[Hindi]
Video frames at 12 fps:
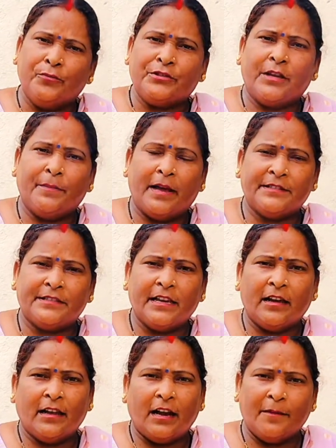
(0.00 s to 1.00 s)
उस सामान
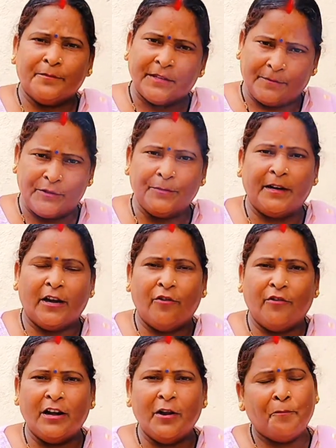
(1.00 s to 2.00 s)
से अगर आप सब्जी
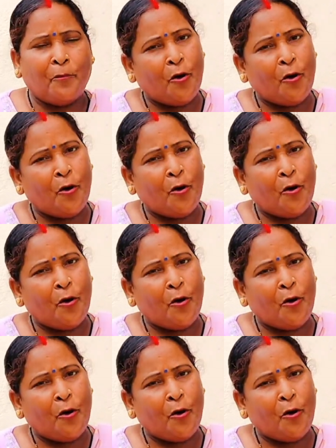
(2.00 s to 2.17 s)
बनाओगे ना